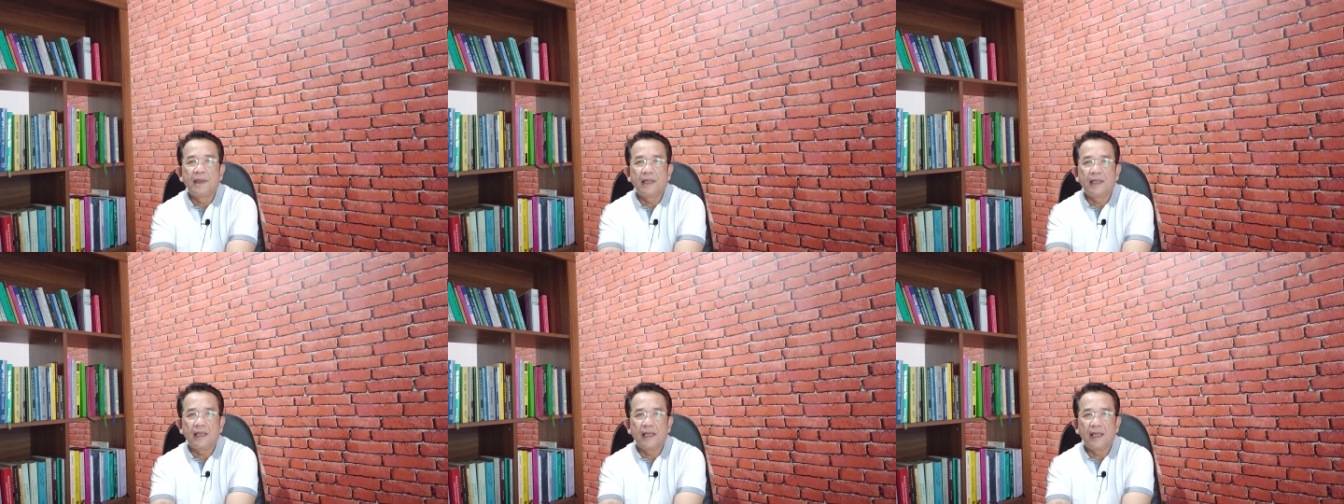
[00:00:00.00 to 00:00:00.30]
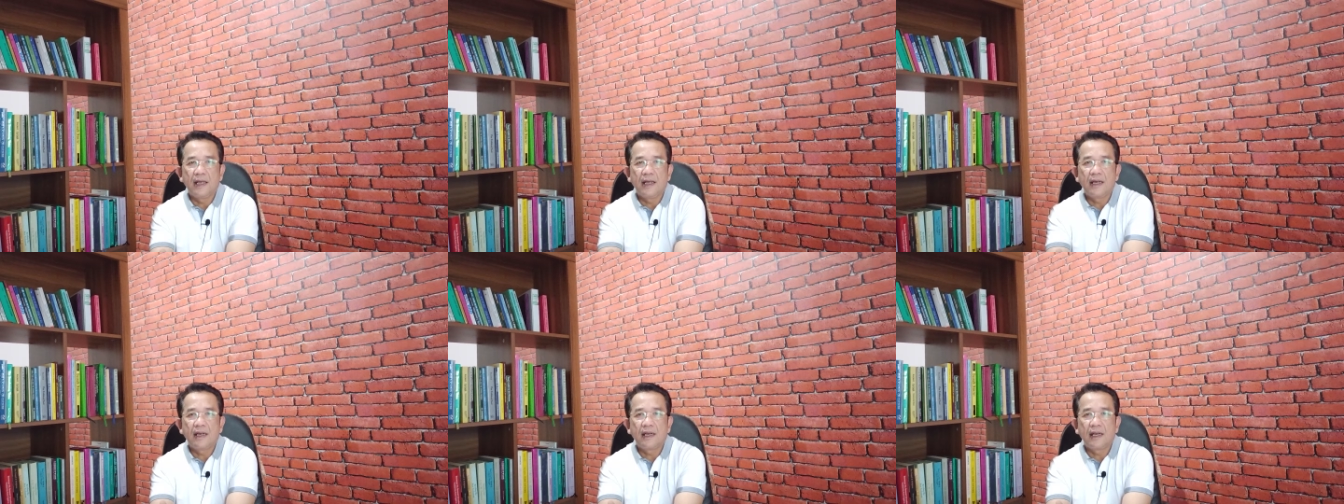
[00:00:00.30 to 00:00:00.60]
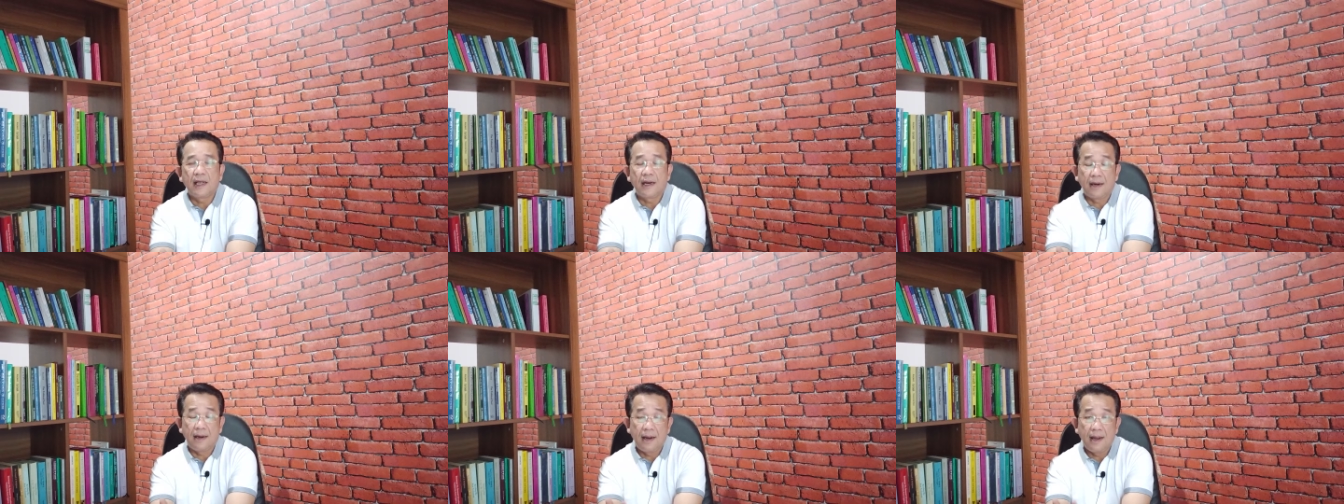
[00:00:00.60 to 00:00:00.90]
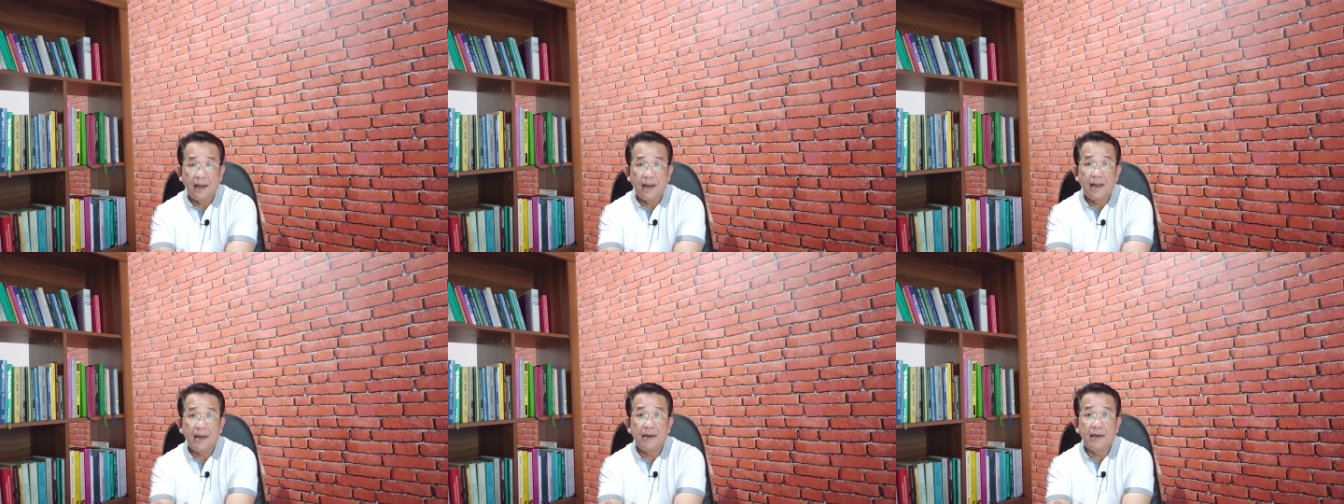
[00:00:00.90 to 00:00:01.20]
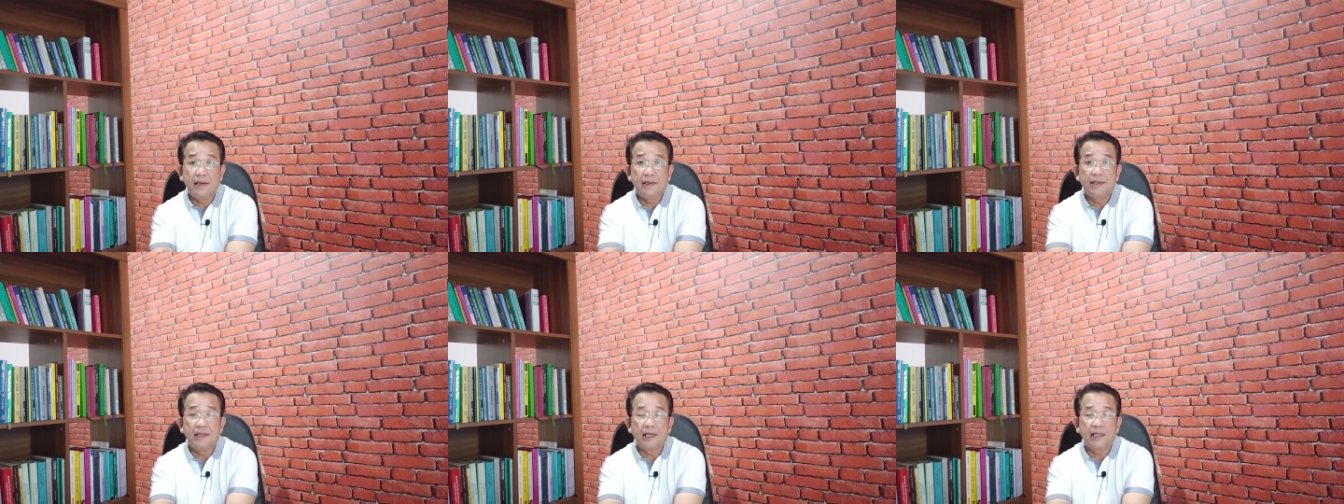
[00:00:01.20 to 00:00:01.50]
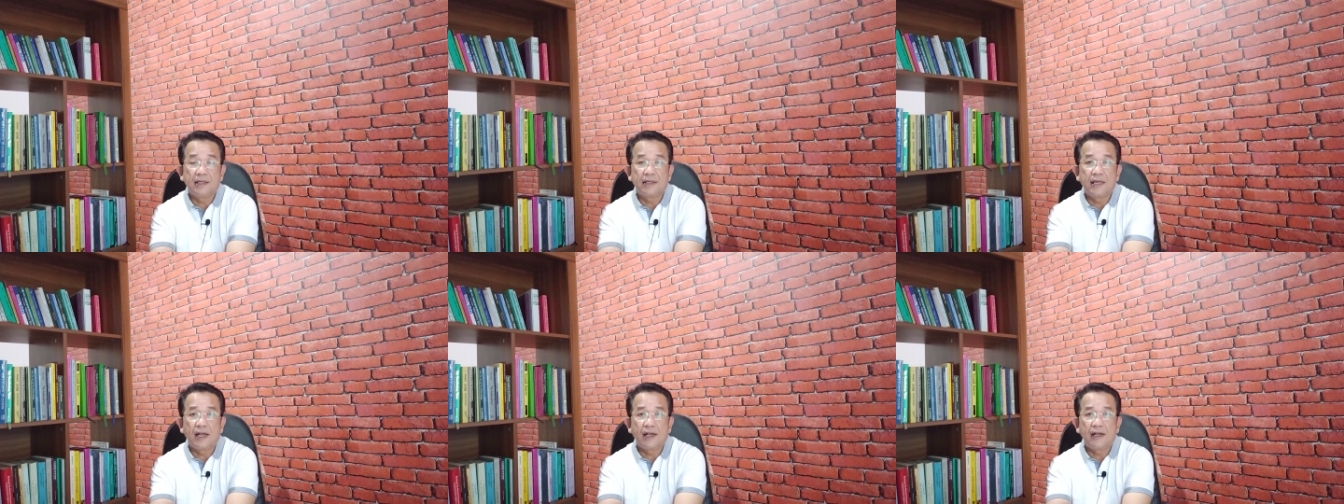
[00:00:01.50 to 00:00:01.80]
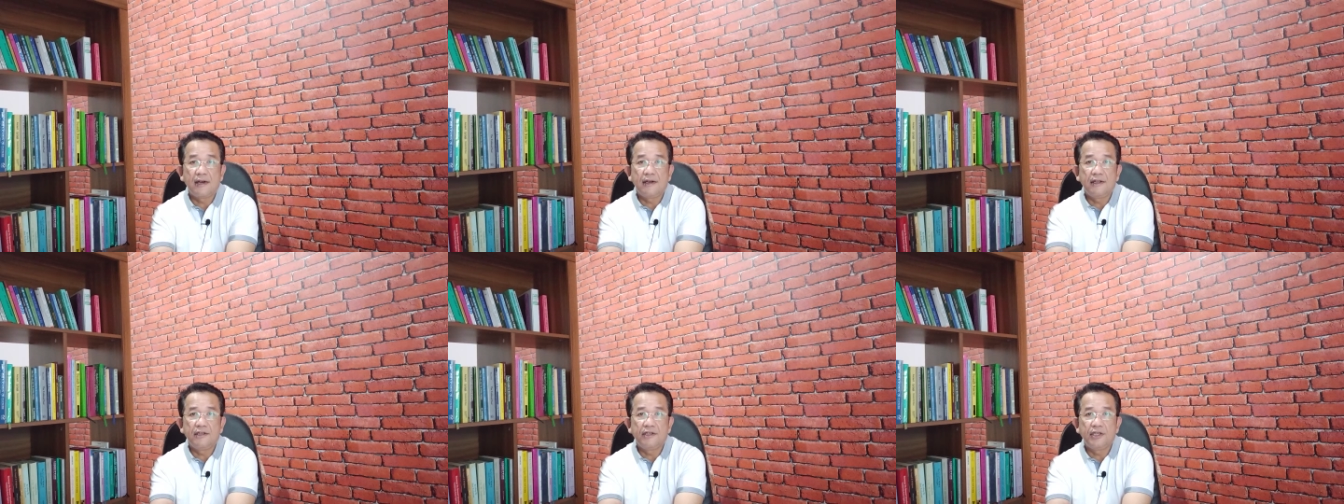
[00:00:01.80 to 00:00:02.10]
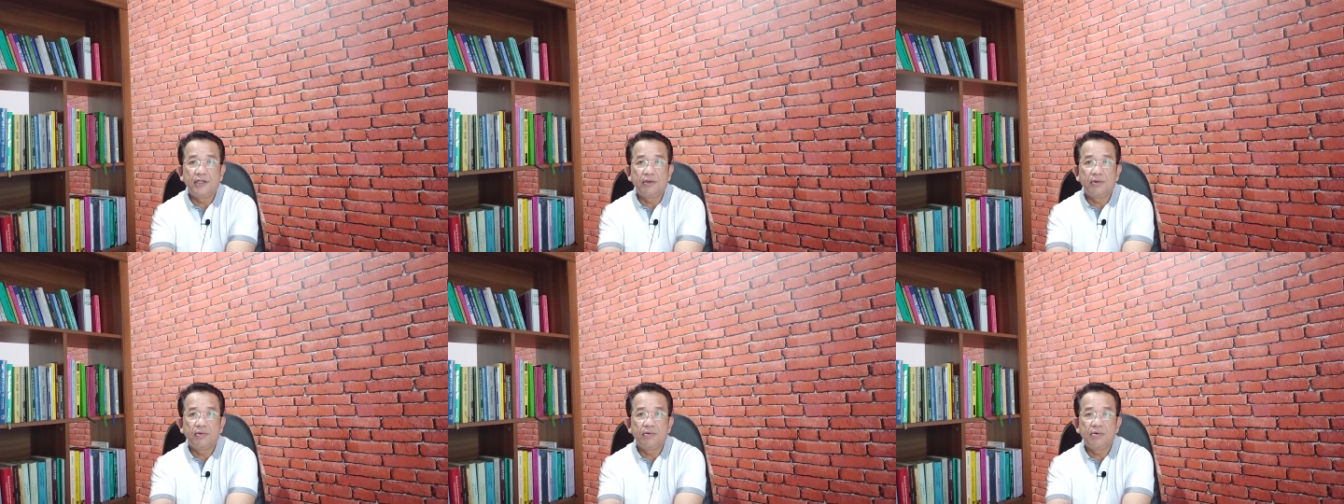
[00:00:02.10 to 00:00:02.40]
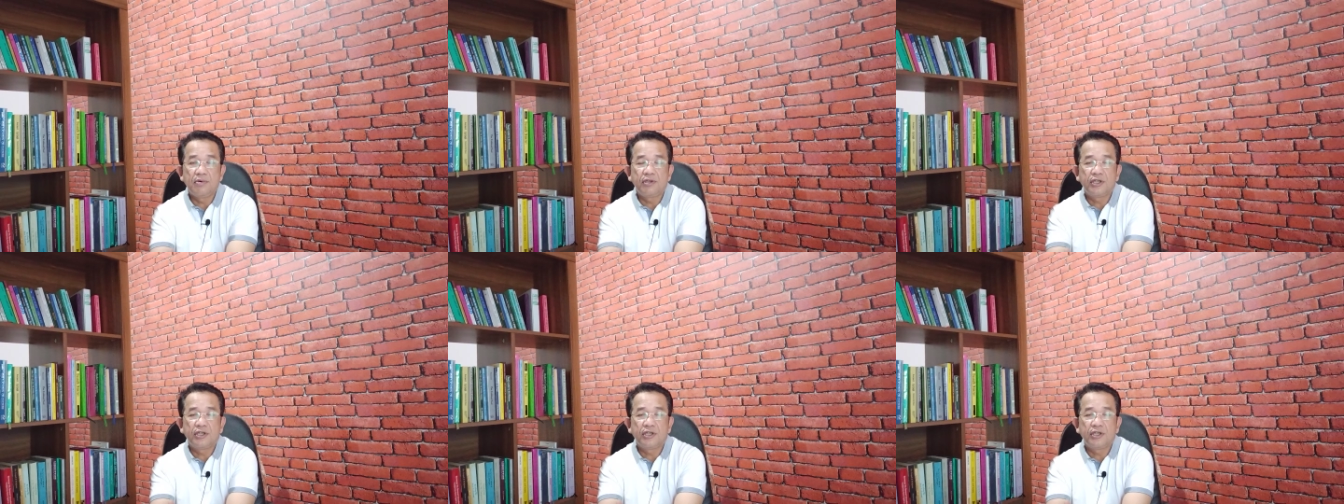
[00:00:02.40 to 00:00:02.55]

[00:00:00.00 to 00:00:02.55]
Ya, karena diceritakan di situ